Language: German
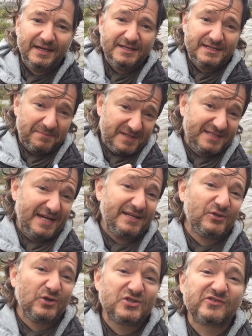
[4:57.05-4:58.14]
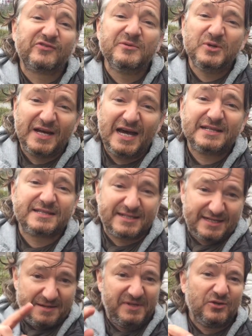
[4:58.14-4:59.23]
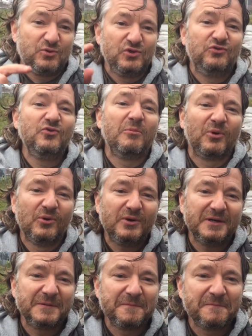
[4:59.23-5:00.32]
Ich habe gesagt, 1985 kam der Kulturbruch